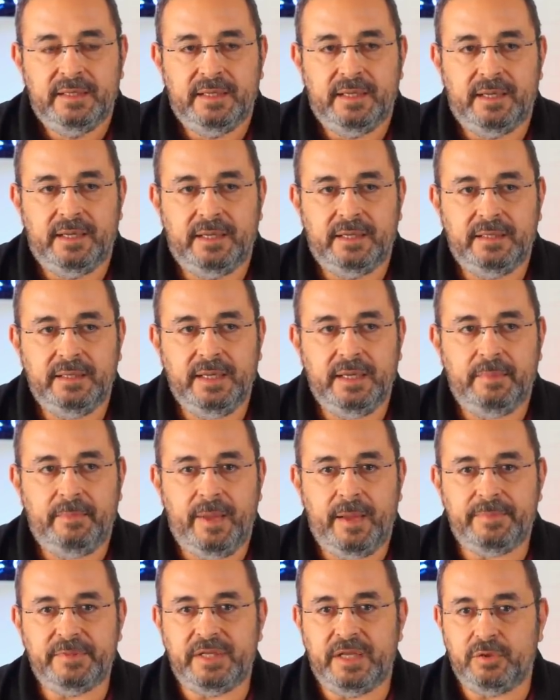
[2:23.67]
آه نحن
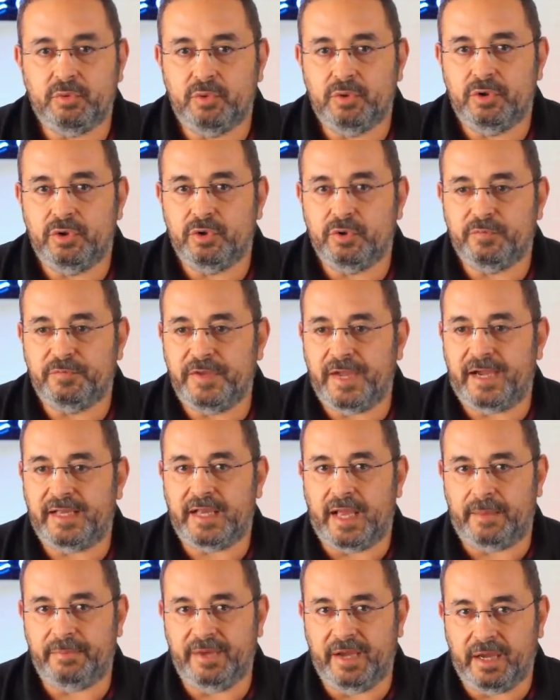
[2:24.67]
ما بدنا نقول انه في
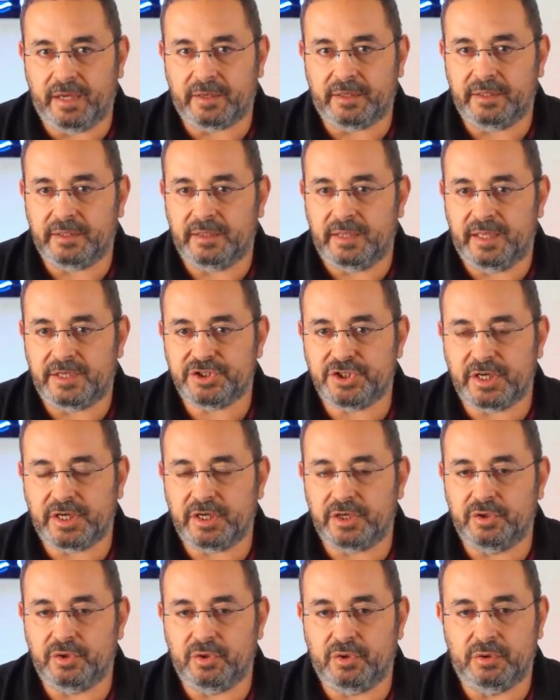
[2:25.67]
حدا عم يحرض لا شك
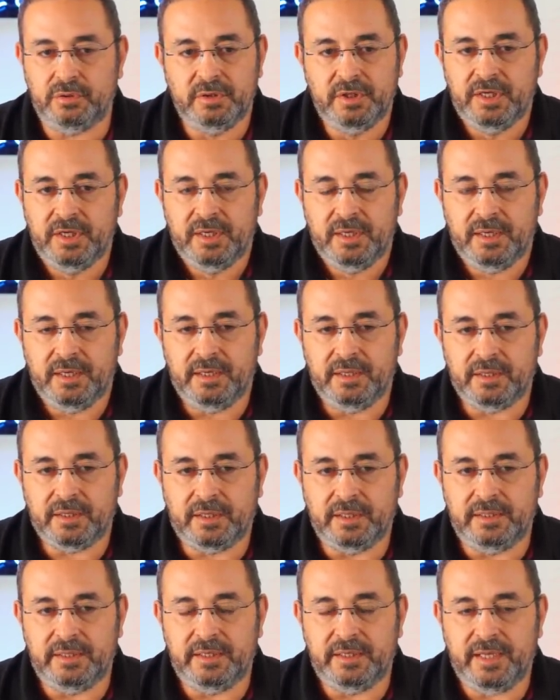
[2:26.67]
انه آه
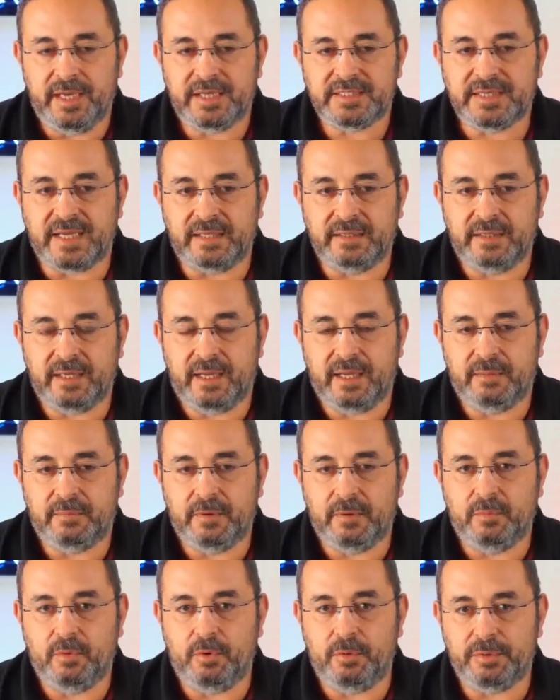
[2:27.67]
كل الناس عندها
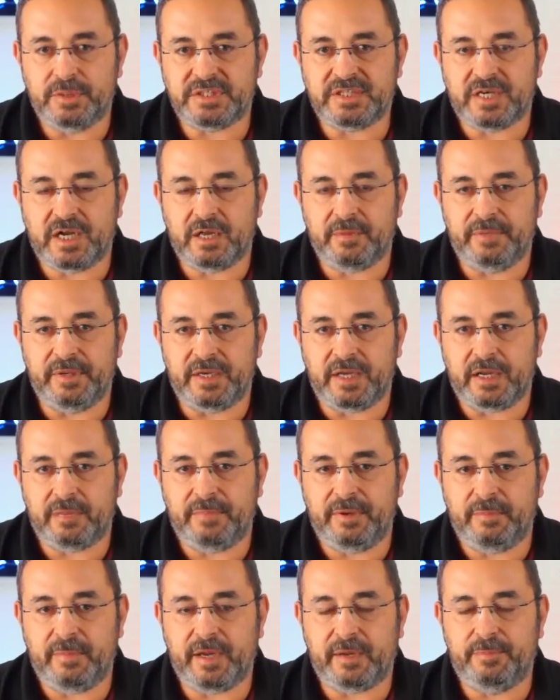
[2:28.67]
مو بس رغبه
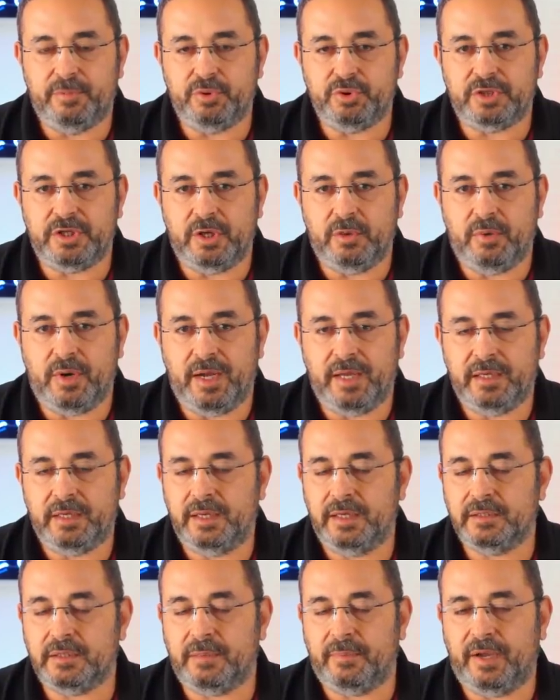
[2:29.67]
رغبه مكبوته
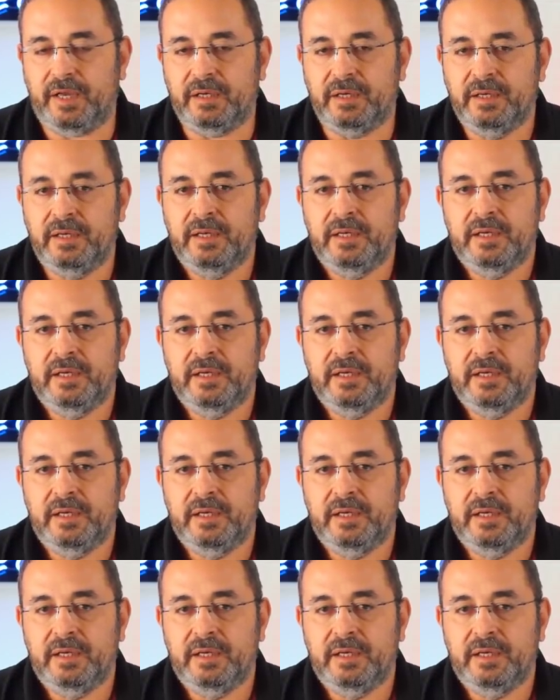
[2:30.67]
وهن طبعا